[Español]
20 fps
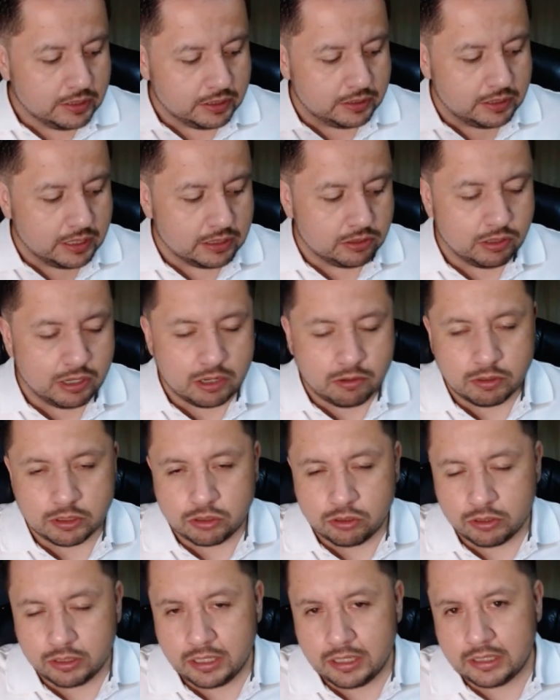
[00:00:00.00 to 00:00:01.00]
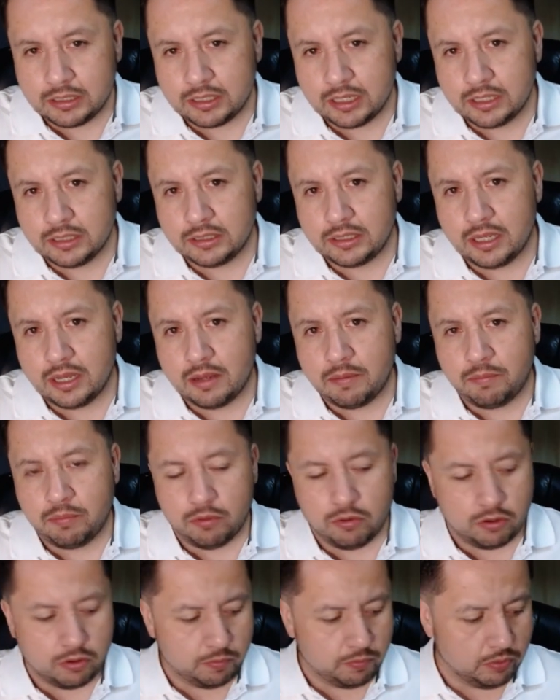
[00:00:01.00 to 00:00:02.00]
Si estás en una cuestión de licencia
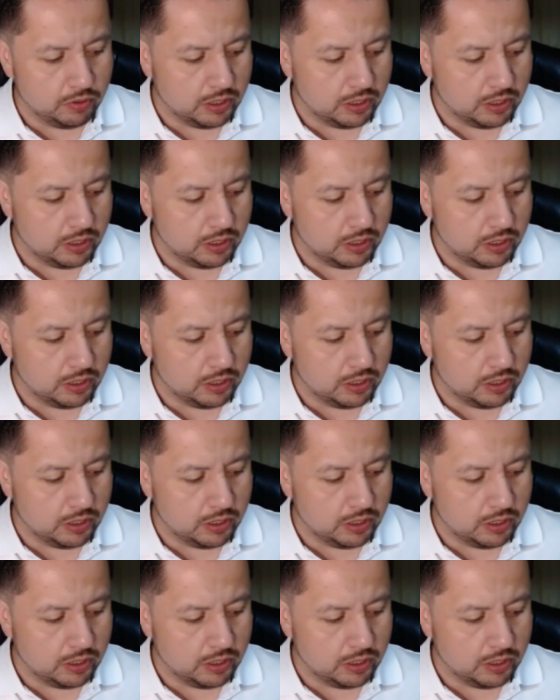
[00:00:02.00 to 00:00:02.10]
por,